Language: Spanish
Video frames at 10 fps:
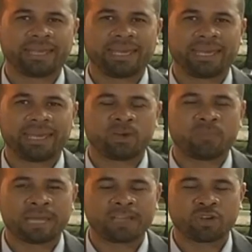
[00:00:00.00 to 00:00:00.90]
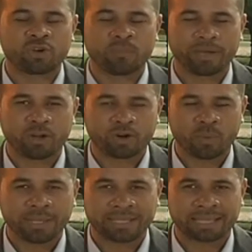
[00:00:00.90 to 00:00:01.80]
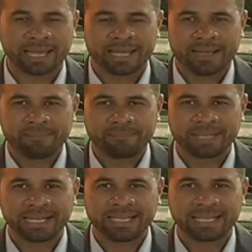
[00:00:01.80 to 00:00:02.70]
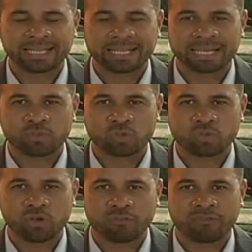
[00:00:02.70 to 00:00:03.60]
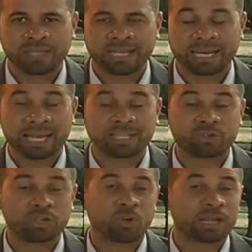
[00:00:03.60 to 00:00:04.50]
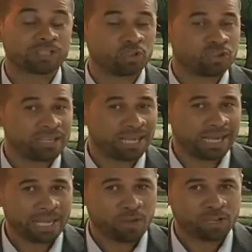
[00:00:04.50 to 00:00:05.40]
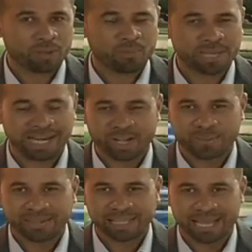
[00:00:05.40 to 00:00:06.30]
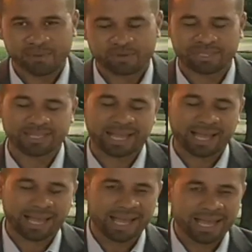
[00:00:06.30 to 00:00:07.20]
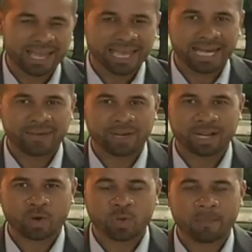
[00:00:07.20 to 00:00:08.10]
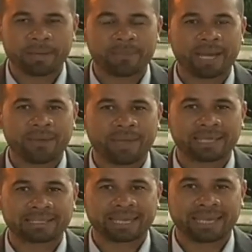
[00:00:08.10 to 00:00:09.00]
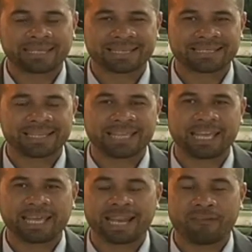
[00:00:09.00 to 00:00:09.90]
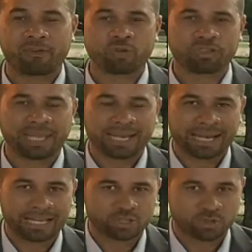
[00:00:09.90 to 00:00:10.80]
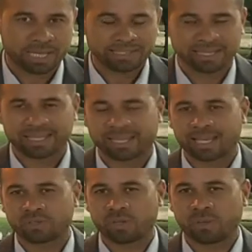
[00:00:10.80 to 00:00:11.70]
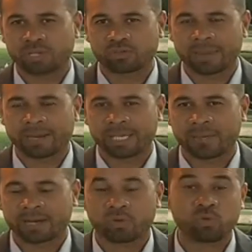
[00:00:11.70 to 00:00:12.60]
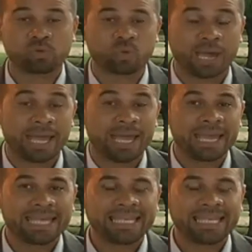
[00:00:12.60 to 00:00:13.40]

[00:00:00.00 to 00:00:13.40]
de este eh, cumpleaños número 90 del líder de la revolución Fidel Castro y Corazón Llanero, que como ya les comentamos, está acá en La Habana, Cuba, primera vez que trasciende las fronteras nacionales, en este caso de Venezuela, para llevar cultura,